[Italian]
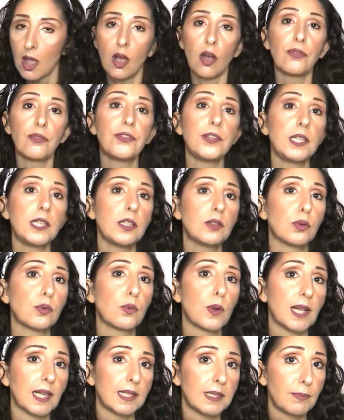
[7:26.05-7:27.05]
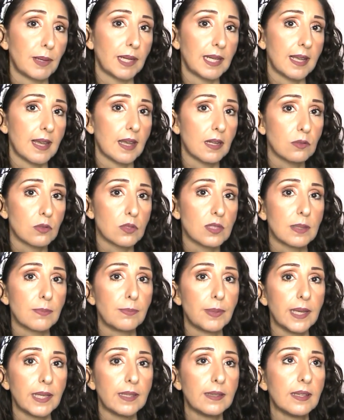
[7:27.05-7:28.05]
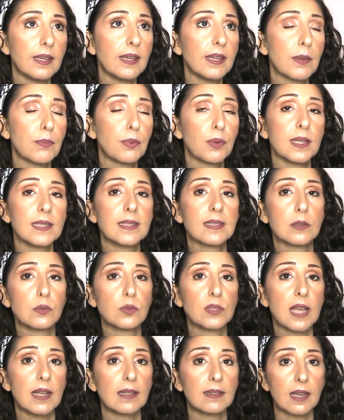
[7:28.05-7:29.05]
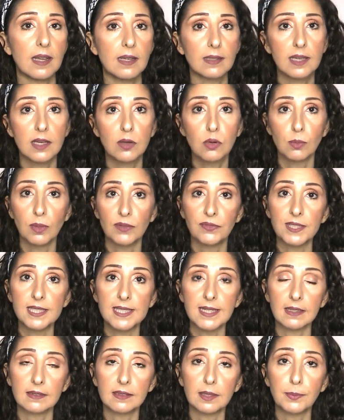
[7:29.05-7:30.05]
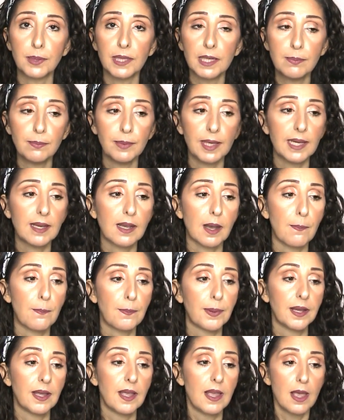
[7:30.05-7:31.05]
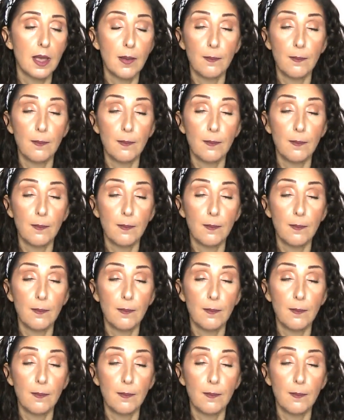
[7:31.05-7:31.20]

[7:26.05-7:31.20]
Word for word: Ho finito quella di Balea, lo sapete, che può essere usata anche come fissante per il make up,